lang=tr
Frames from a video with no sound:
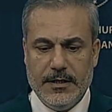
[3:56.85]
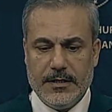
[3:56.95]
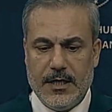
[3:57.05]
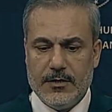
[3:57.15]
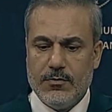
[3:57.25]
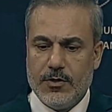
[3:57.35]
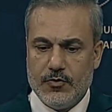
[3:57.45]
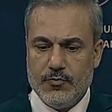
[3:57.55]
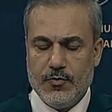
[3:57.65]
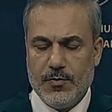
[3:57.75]
Daha sonra
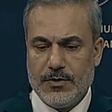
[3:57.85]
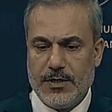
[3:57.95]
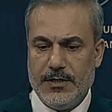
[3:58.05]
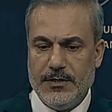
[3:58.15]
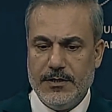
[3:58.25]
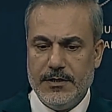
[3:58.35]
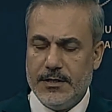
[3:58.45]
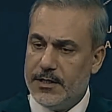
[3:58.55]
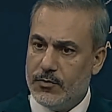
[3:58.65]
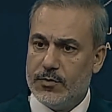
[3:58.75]
Cumhurbaşkanıydı.
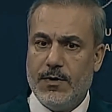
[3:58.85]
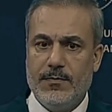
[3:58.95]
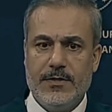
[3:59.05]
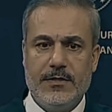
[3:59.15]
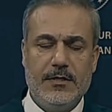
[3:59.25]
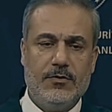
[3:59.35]
Yine o zaman bizleri